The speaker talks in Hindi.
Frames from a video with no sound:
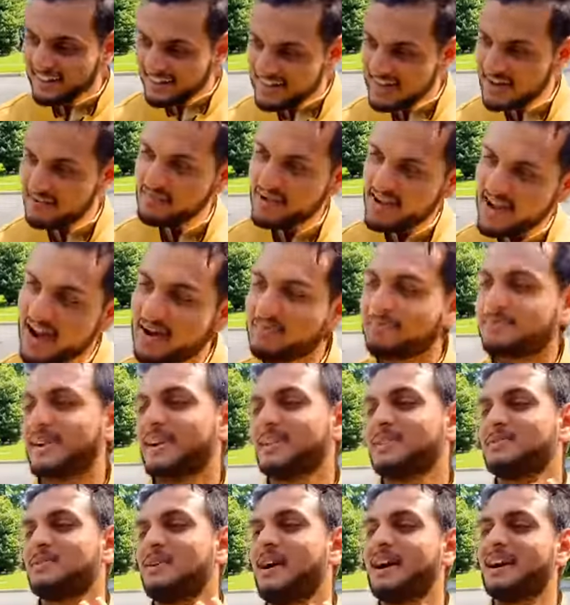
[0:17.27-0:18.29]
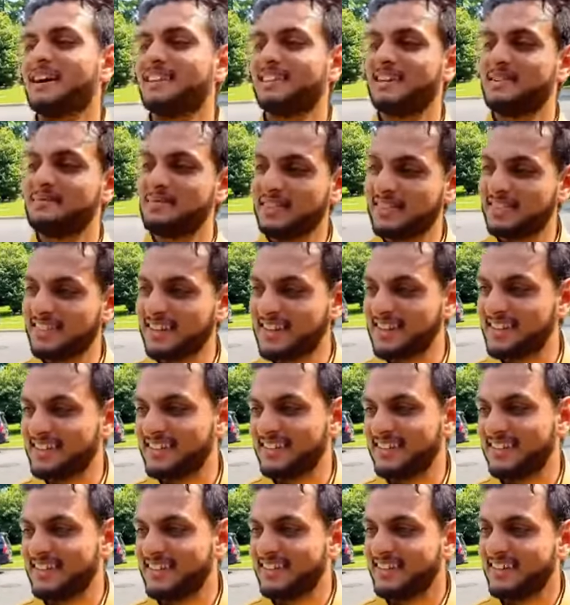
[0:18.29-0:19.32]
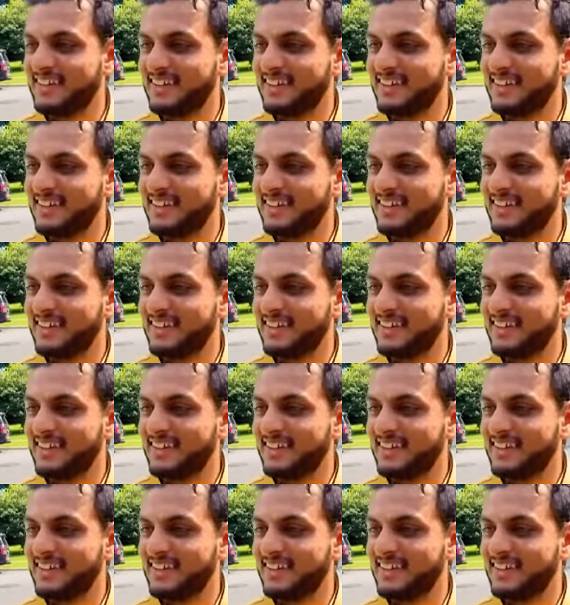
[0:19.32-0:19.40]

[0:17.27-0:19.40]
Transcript: इंडिया में आपका स्वागत है मंत्री जी